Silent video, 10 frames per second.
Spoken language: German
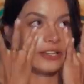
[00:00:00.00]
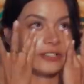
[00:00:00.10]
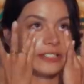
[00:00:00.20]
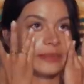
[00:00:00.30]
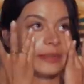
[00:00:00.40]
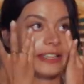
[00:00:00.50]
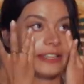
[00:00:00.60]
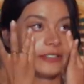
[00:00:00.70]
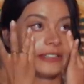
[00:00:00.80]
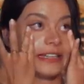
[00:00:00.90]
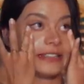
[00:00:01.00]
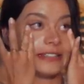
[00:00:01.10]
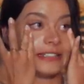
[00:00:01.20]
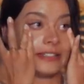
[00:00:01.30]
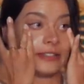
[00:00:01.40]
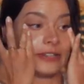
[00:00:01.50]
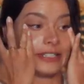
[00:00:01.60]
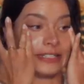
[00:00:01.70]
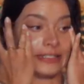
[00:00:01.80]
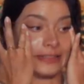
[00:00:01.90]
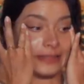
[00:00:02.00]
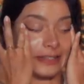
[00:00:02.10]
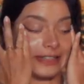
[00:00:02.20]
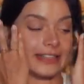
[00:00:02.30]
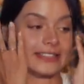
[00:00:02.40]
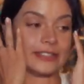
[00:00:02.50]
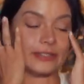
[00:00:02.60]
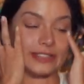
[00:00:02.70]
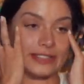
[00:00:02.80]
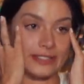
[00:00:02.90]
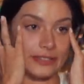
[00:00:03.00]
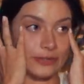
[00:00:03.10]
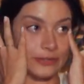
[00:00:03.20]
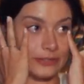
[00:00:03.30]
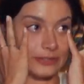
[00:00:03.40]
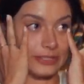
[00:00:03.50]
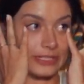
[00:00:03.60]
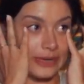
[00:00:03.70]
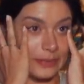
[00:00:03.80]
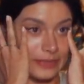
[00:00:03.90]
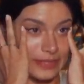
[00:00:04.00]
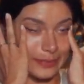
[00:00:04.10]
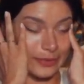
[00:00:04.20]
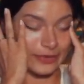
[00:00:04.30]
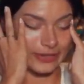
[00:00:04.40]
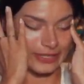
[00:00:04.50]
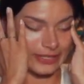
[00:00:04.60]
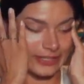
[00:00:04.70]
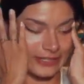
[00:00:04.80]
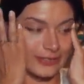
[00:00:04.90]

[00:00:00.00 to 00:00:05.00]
Und dann bringe ich auch noch andere Leute in Kacksituationen. Und da hab, das bereue ich gerade